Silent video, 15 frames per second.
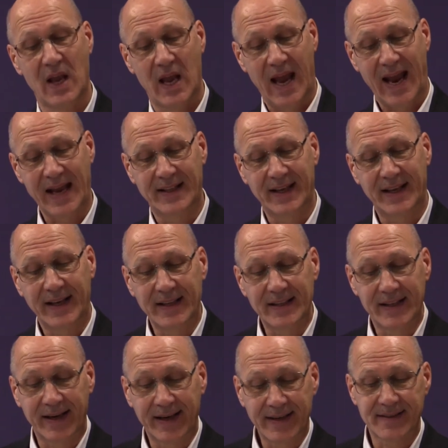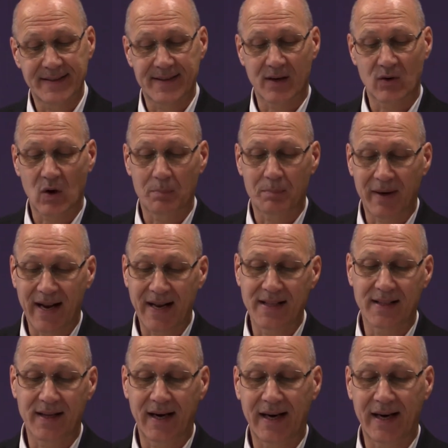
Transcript: e ti indirizzano a prendere